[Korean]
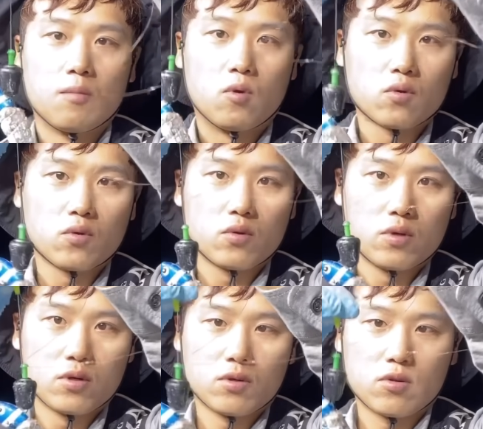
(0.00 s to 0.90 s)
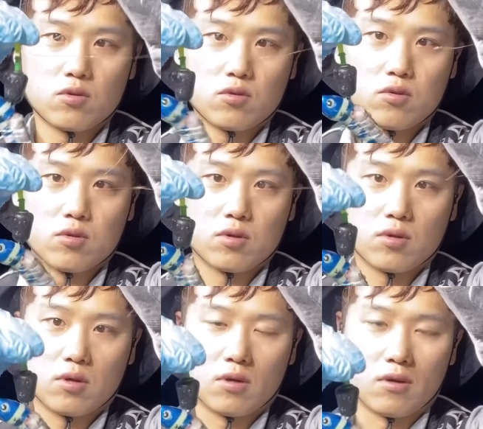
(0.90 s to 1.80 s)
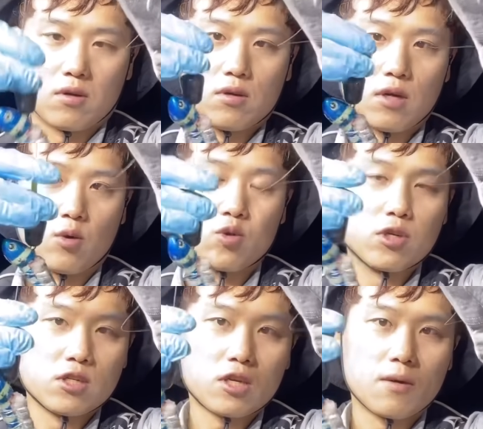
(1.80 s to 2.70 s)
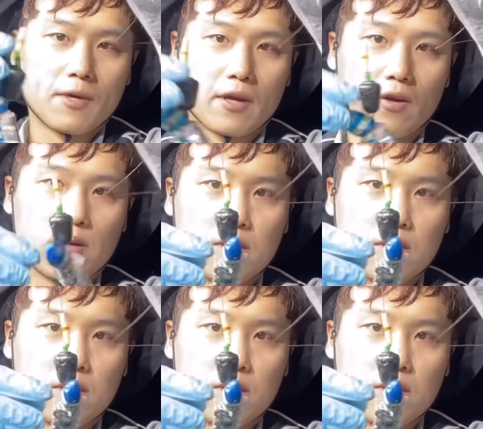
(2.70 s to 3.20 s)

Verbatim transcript: 봉돌을 어 그냥 고정을 시켜 버릴게요